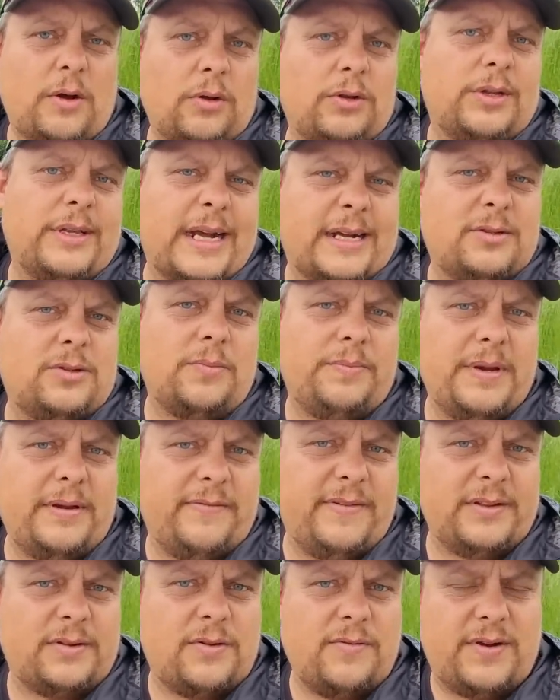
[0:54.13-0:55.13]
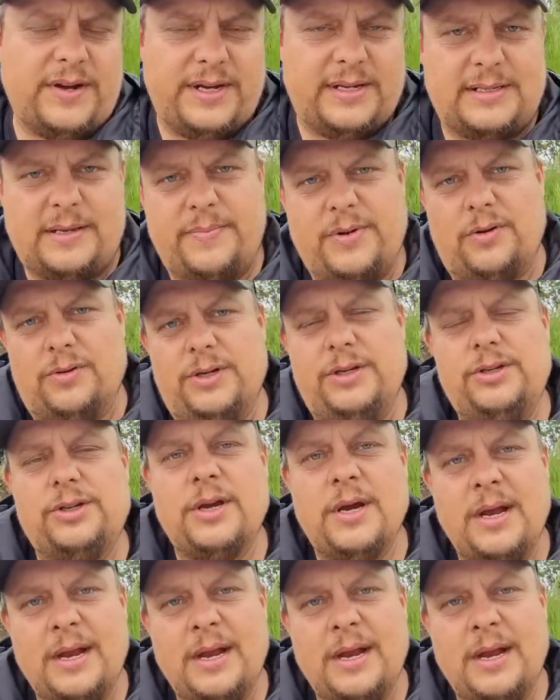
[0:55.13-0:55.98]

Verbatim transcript: od tak sobie wędkowania zabronić.